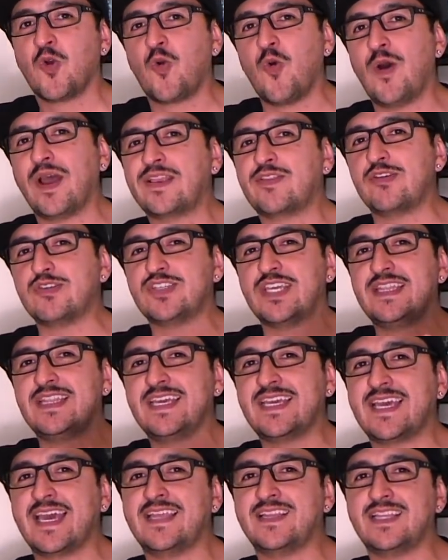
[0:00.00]
¿cuántos
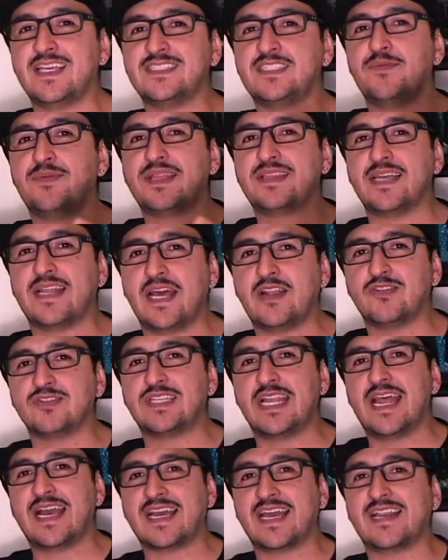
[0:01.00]
indigentes y veteranos
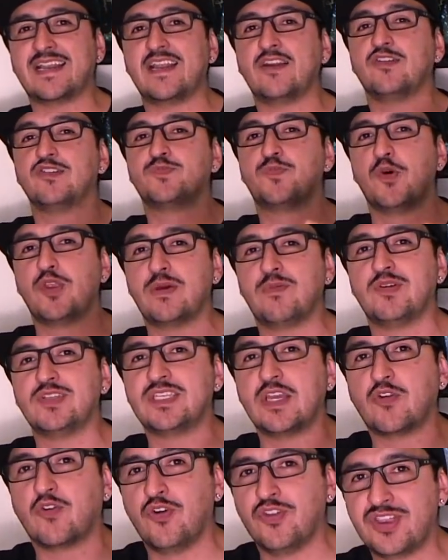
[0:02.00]
de la guerra nos podemos
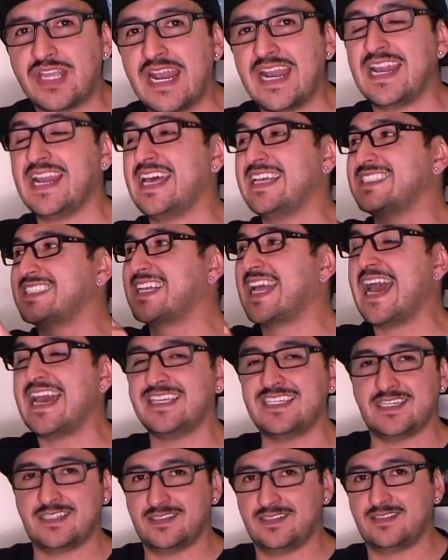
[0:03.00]
encontrar en las
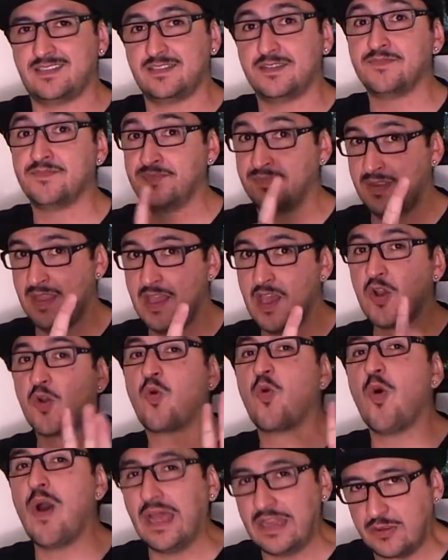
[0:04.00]
calles?
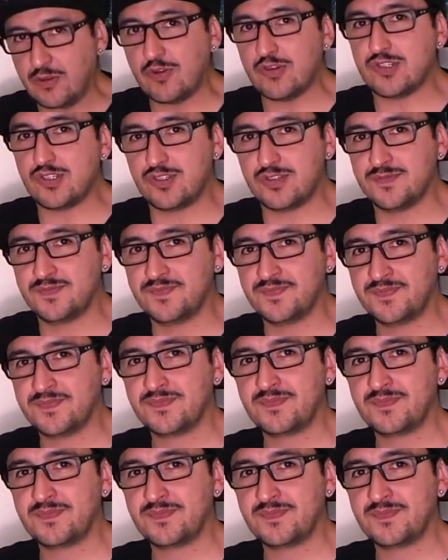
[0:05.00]
¿Cuántos?